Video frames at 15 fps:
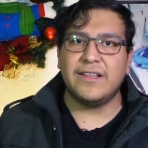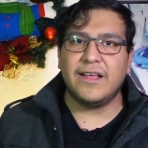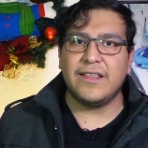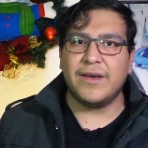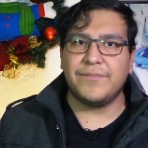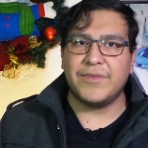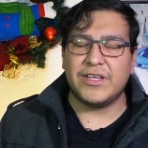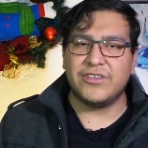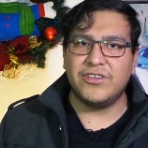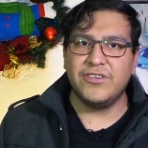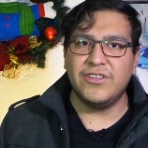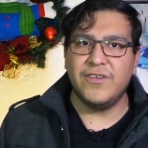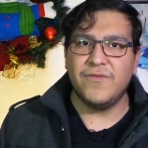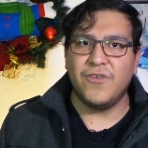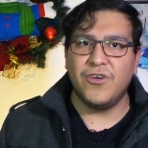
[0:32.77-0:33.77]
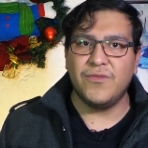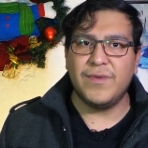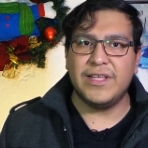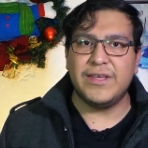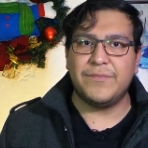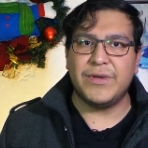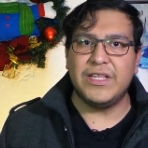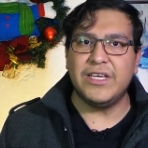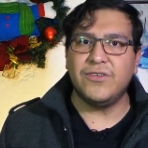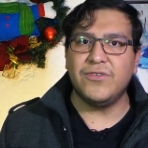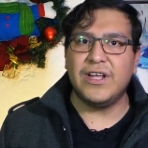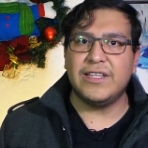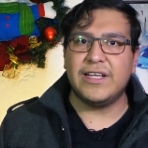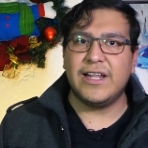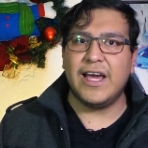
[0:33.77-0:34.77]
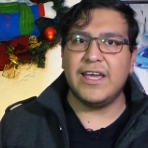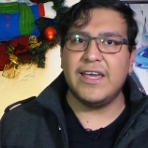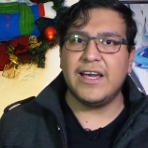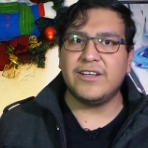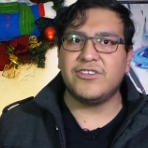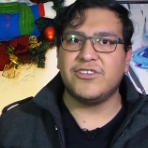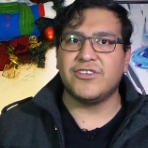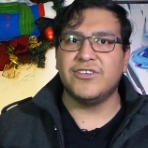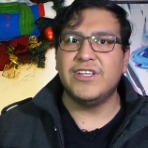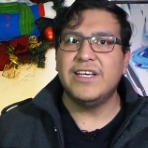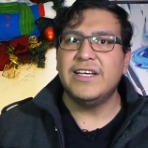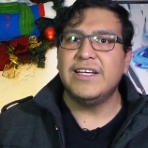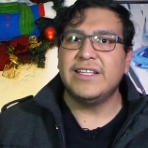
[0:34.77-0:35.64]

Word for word: de la adaptación en forma de película de live action